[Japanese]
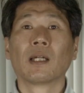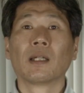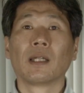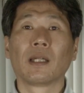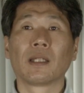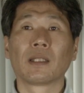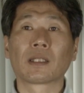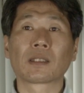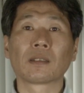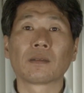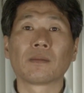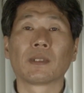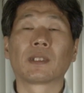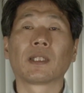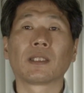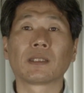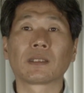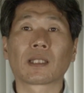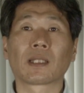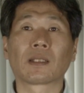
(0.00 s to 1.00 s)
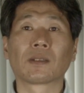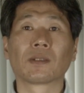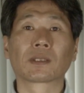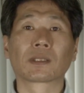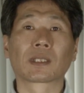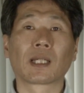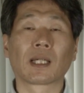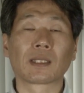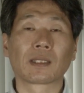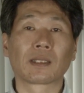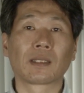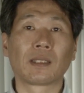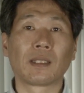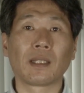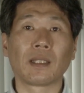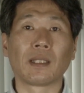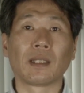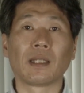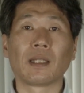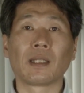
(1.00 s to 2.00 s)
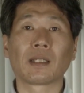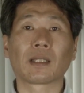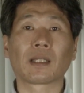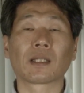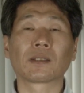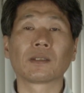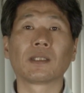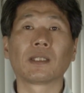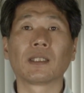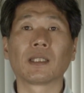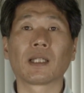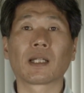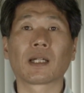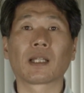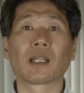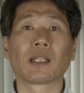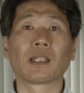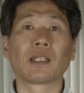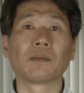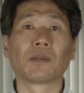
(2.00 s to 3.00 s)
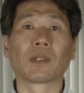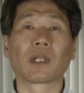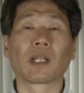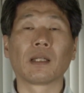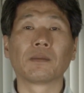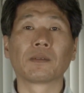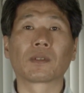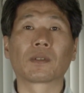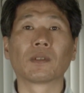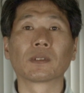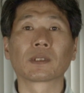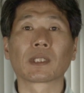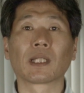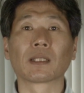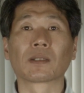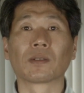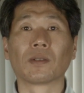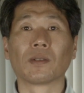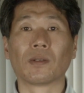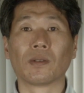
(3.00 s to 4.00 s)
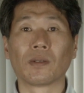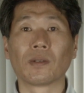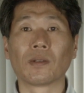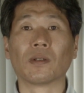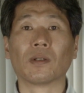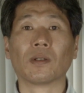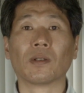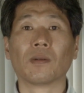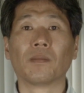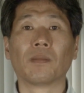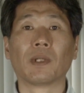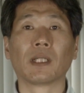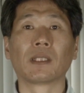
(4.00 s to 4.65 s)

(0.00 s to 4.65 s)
例えばデジタルを使って遠隔でいながらでもライブコンサートを、